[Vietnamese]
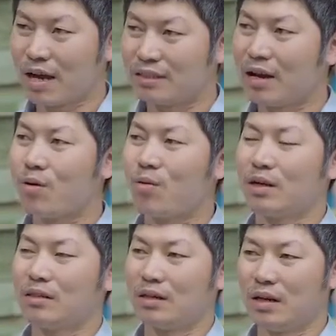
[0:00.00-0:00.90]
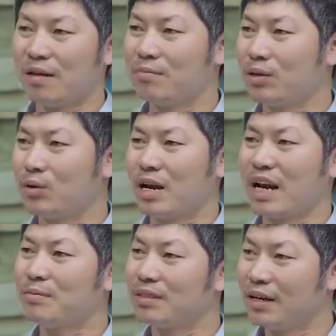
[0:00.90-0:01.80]
và sau khoảng 50 à, tuổi ở
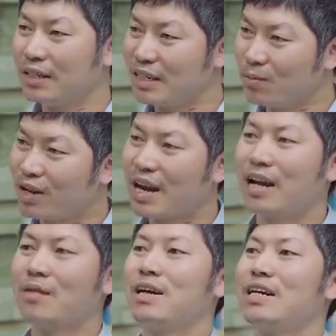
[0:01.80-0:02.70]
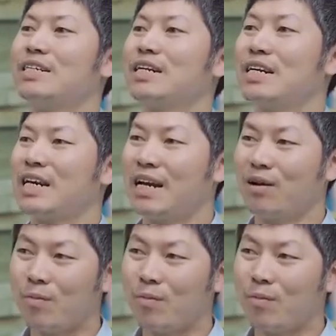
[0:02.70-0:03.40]
nam giới thì mỗi ngày nó mất đi rất là nhanh,